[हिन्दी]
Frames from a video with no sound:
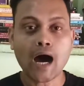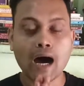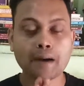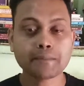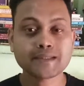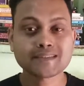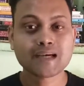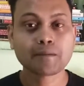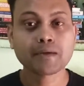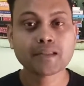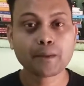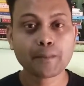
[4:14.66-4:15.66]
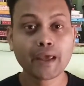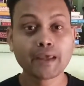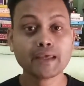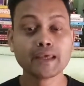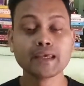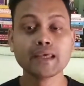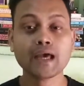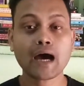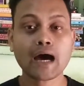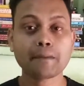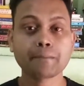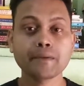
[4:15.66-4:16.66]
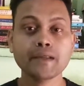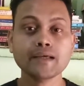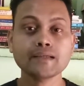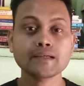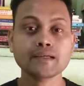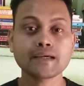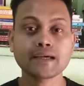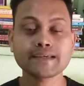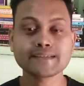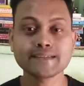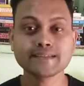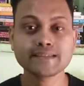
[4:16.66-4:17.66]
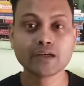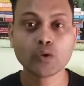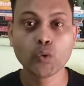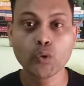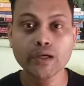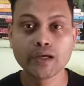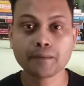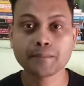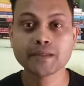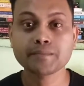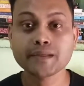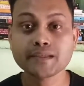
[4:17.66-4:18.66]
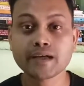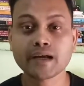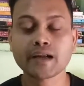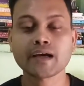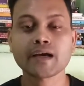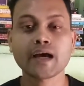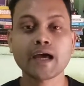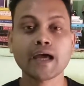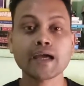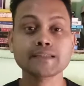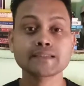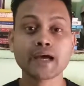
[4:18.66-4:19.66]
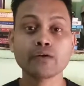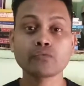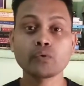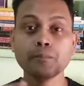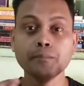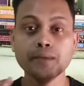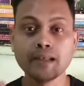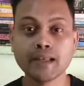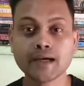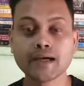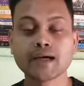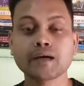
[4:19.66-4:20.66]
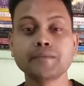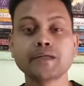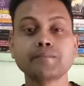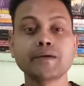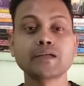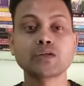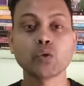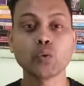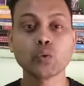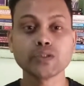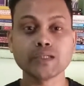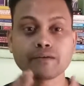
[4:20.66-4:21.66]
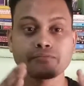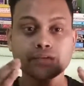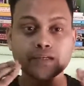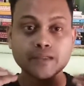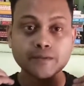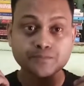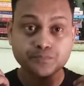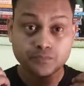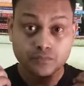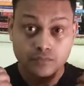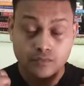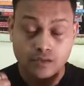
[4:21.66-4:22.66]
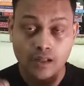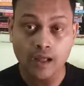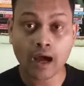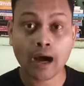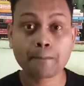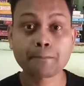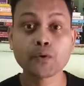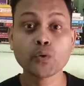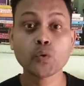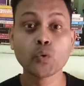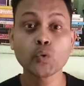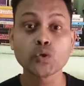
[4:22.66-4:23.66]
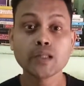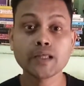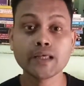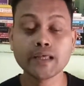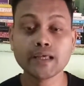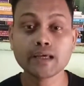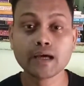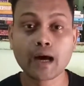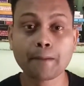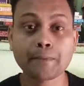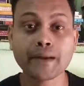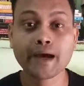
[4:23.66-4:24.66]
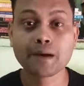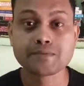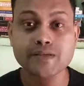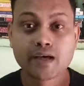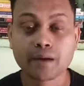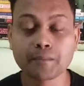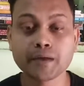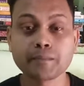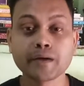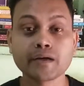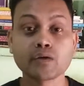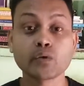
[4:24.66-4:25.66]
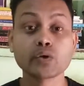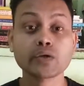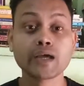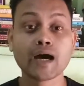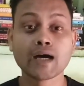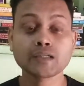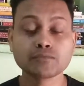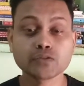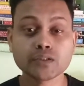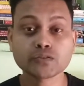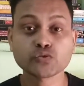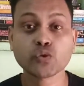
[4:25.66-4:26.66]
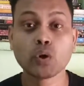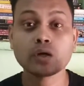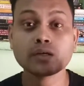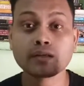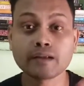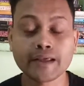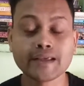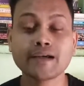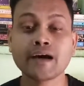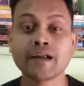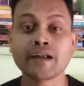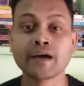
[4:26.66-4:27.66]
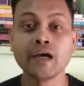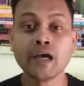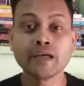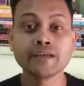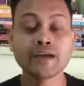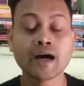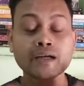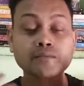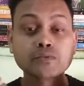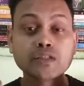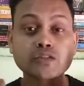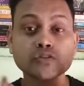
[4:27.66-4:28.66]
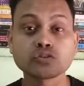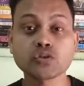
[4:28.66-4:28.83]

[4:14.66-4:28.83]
अब इसका मतलब है ये कि आपने किसी से कोई कमिटमेंट कर रखा है चाहे वो मिलने का कमिटमेंट हो या फिर आपको खुद ही अपने आप से कमिटमेंट को हो कि आज मुझे सॉल्ट नहीं खाना या आज मुझे